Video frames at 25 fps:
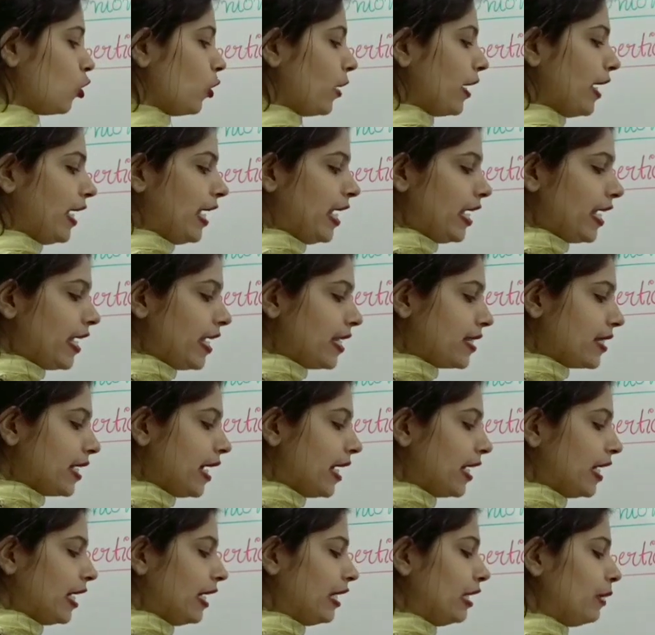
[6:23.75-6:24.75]
तो A के
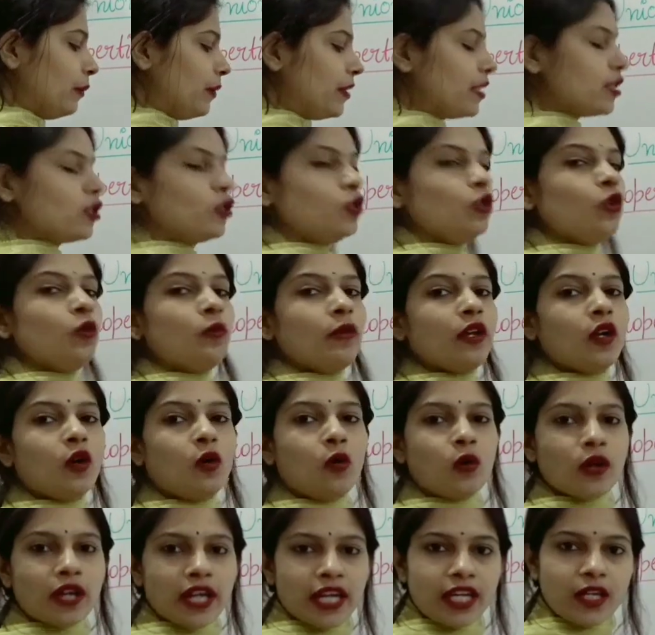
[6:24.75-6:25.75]
सारे एलिमेंट्स U
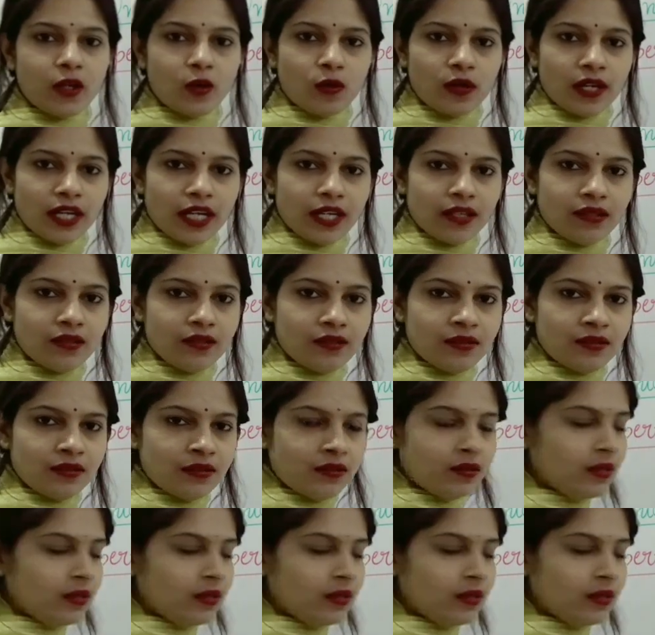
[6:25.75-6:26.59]
में होंगे ही होंगे